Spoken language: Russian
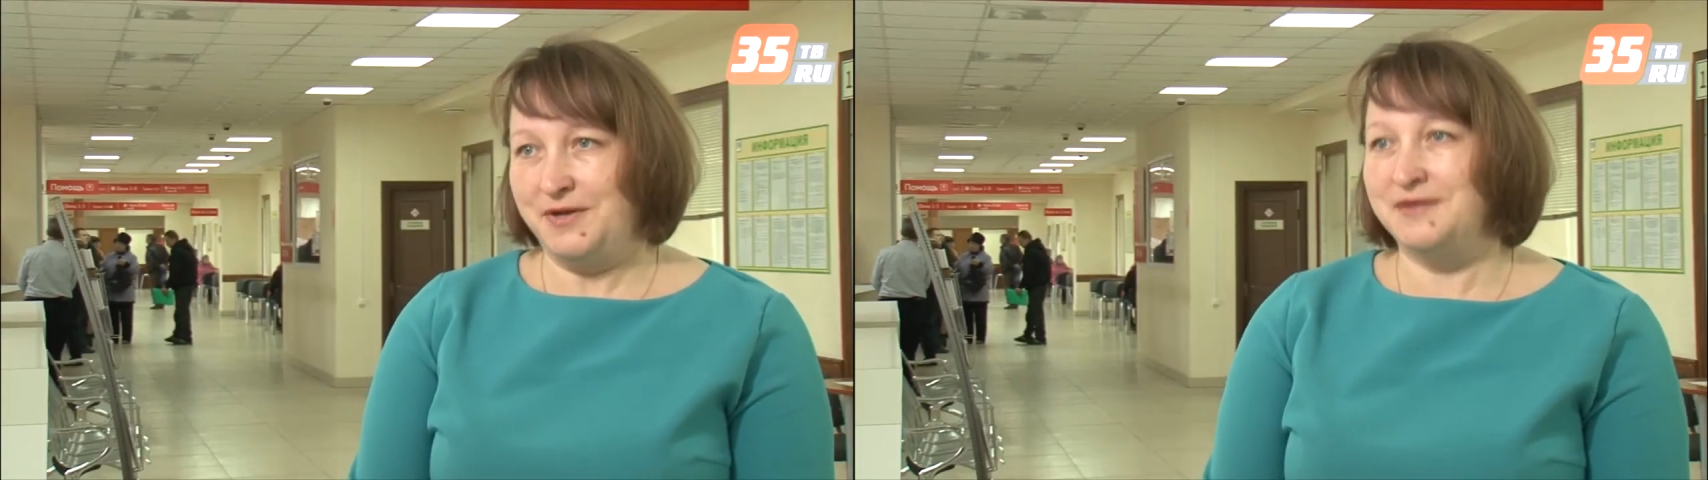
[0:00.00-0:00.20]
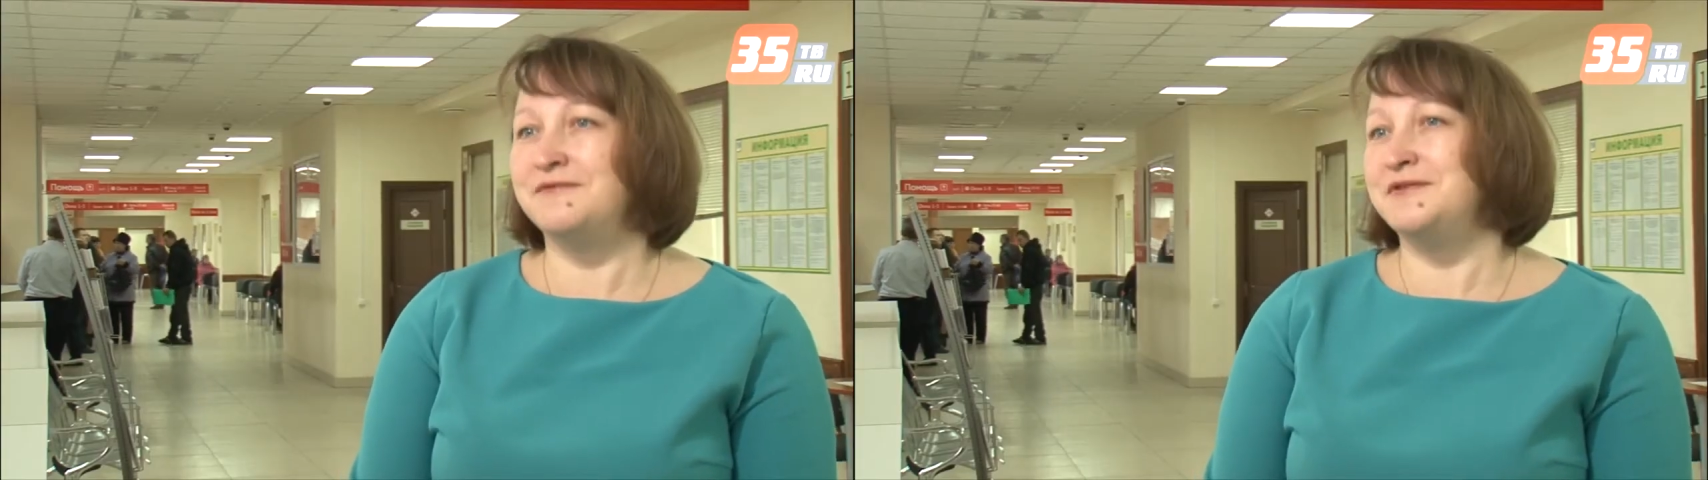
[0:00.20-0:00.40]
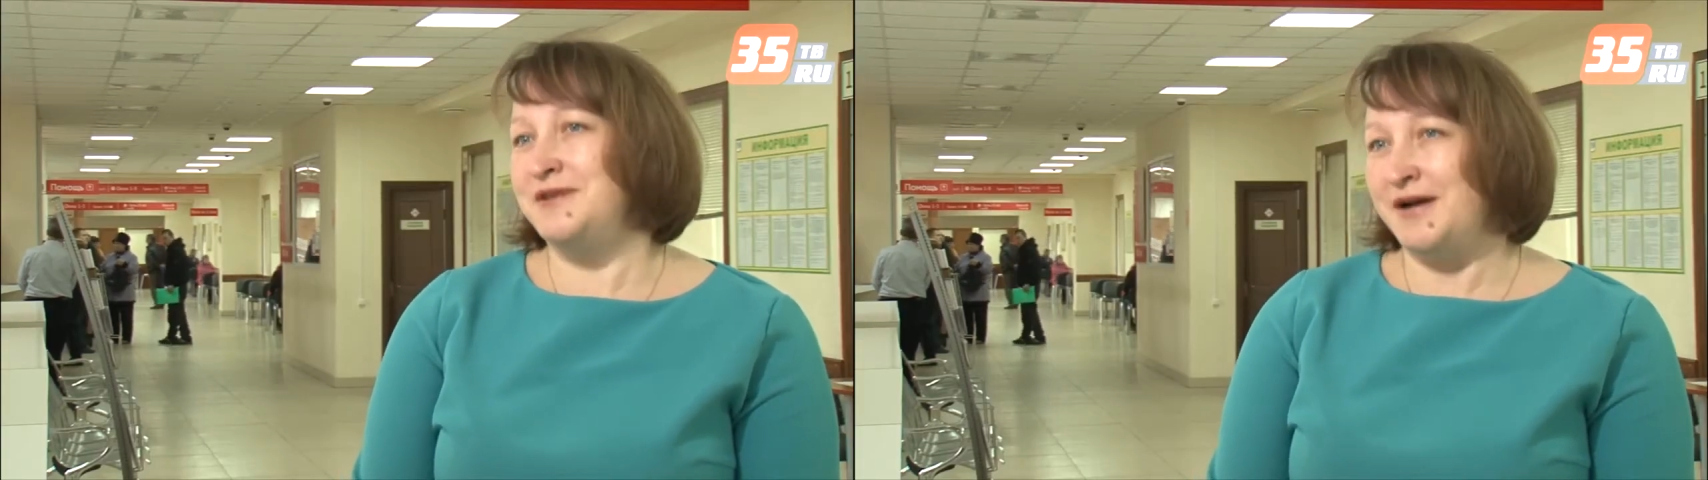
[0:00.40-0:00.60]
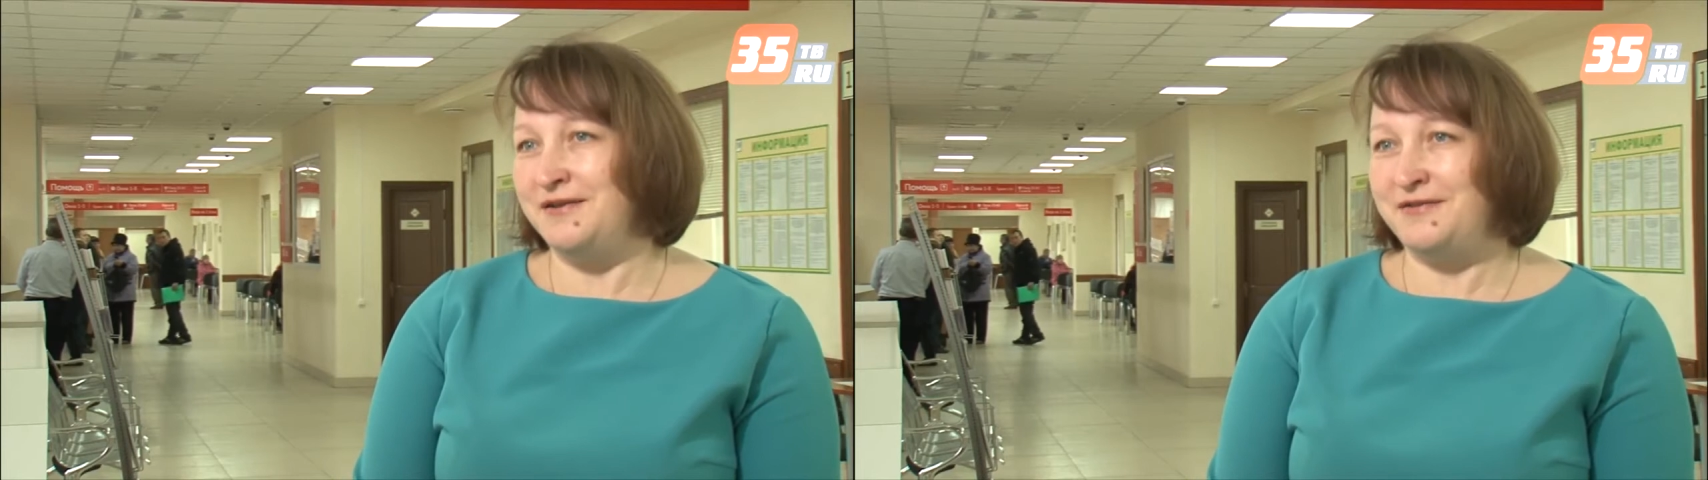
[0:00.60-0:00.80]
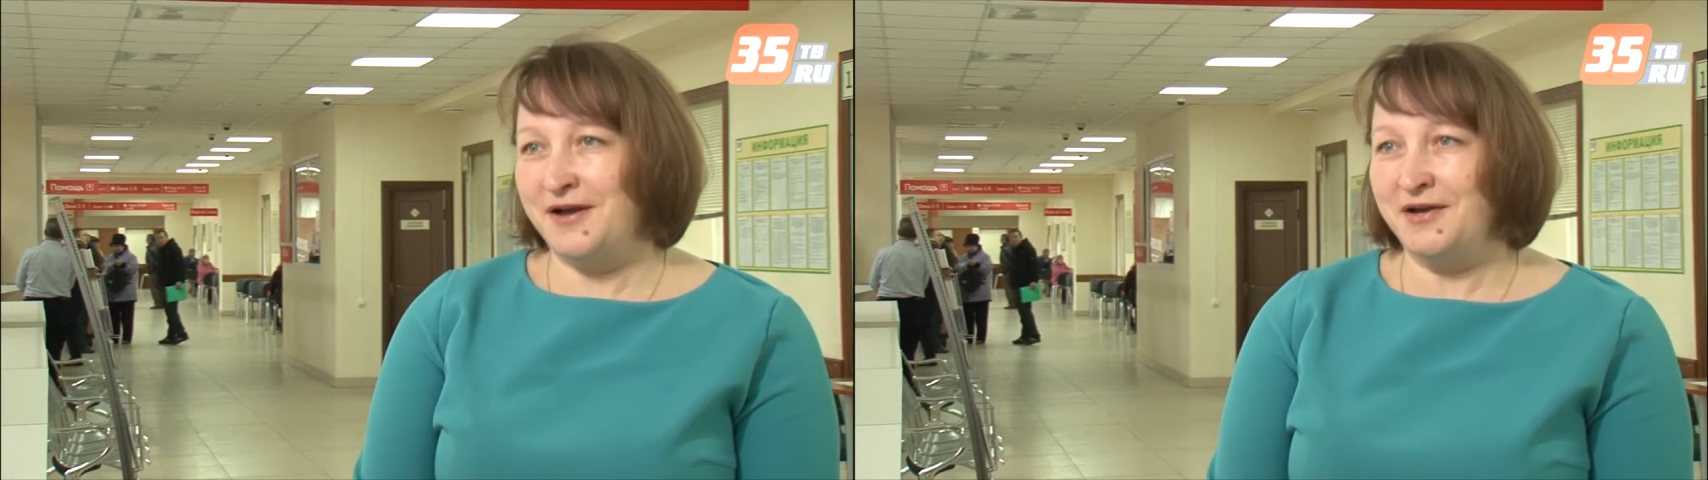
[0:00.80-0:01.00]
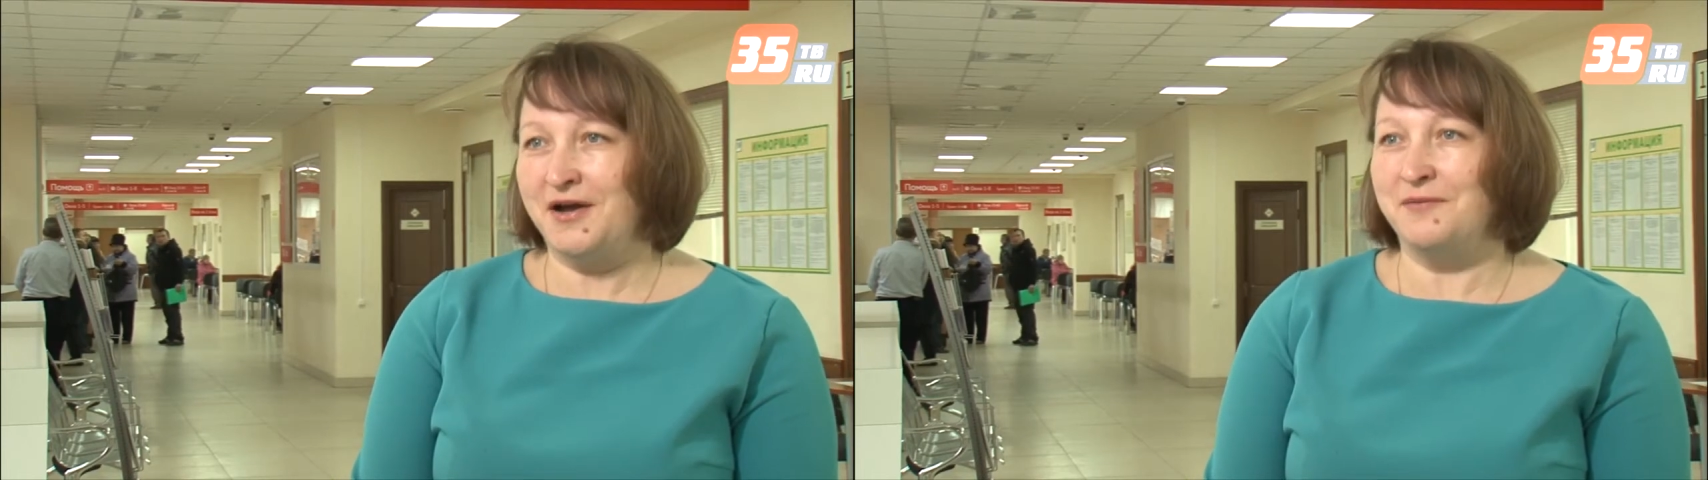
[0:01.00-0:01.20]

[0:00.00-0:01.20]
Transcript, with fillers: Это в идеале так,